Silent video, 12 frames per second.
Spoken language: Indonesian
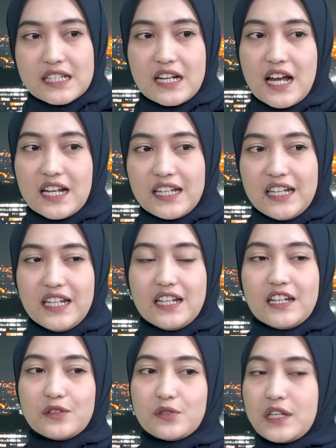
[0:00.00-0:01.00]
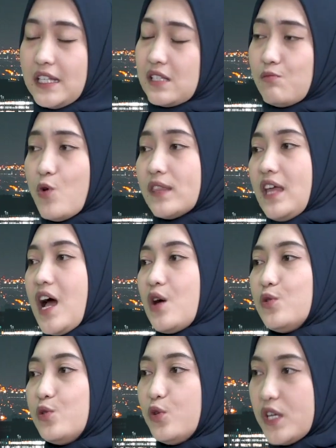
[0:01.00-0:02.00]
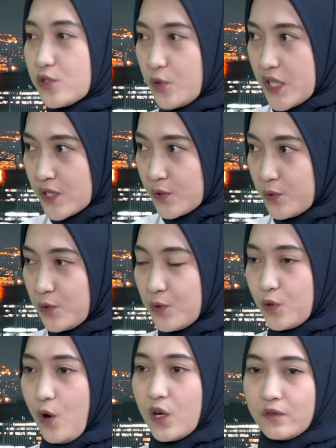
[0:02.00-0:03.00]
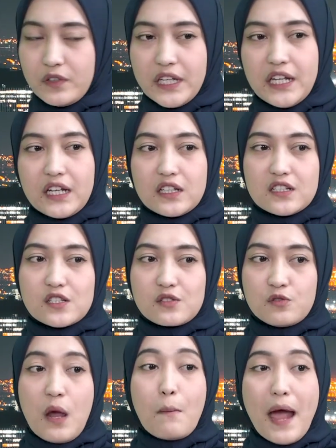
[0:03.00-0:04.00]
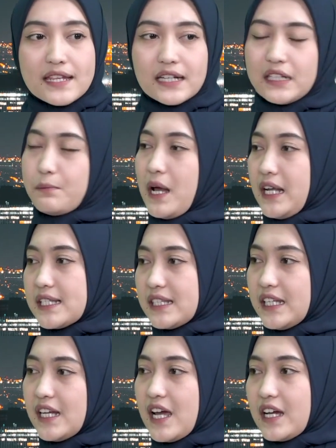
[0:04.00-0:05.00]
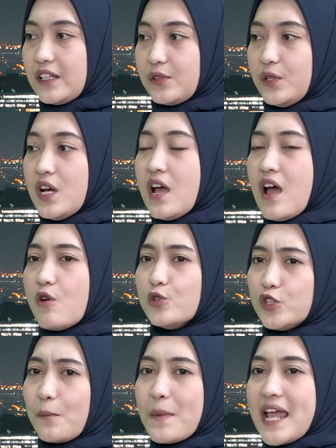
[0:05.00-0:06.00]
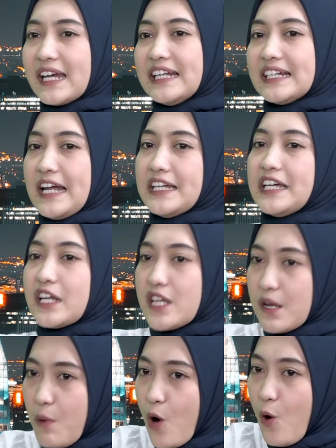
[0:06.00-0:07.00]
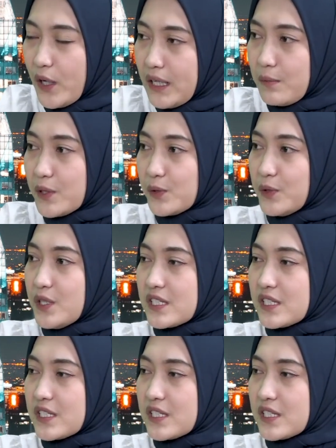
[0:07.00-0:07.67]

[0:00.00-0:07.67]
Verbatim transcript: sekali gitu. Kita semua tahu isu-isu konflik uh, sudah banyak di Palestina gitu. Untuk meyakinkan dirinya Bang Onim itu